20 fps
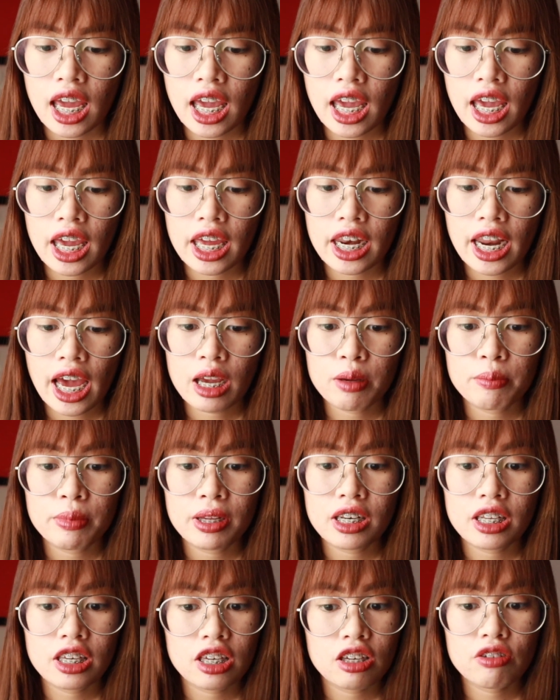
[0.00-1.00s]
And I
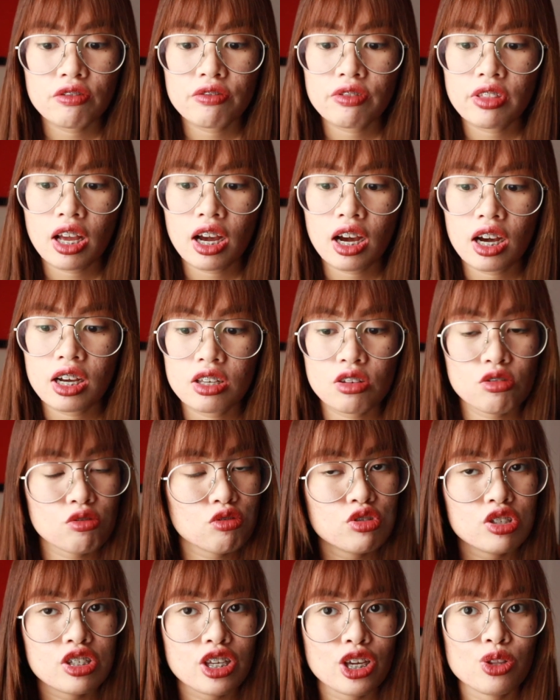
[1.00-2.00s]
believe na
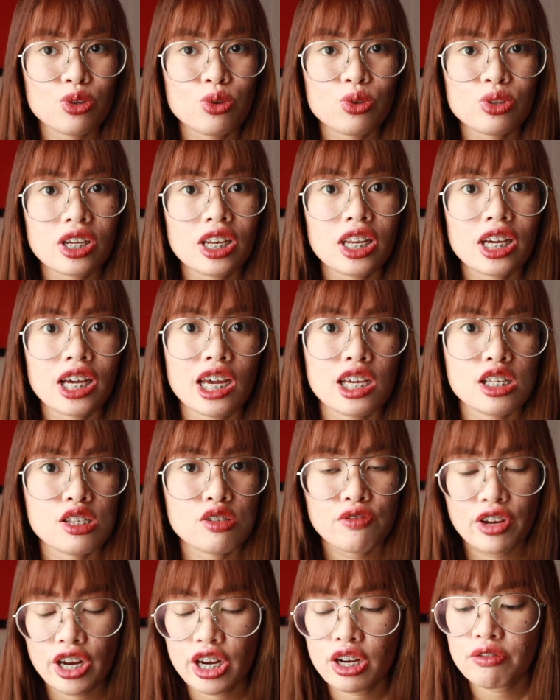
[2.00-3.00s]
yung skin ko talaga is
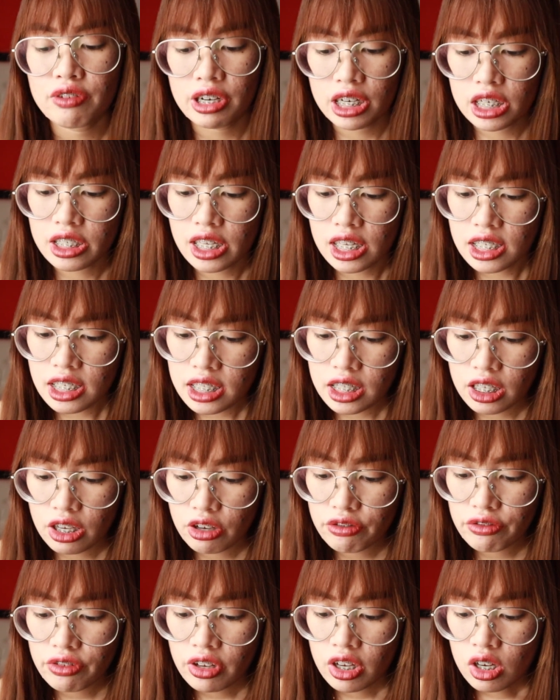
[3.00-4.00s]
very, very
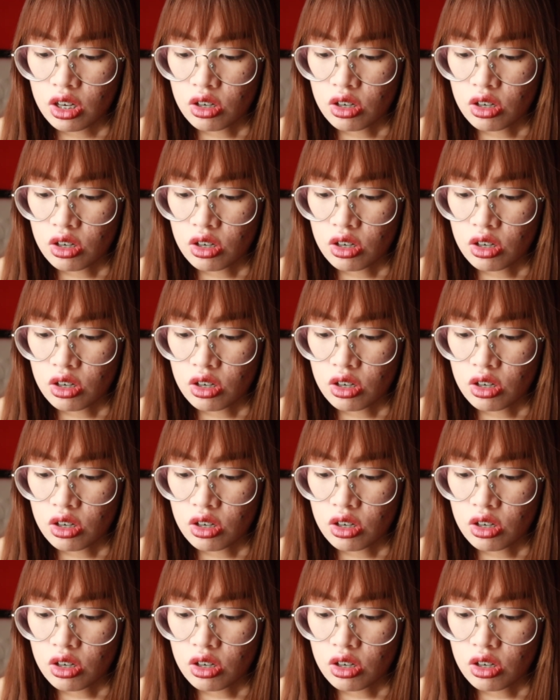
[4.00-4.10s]
sensitive.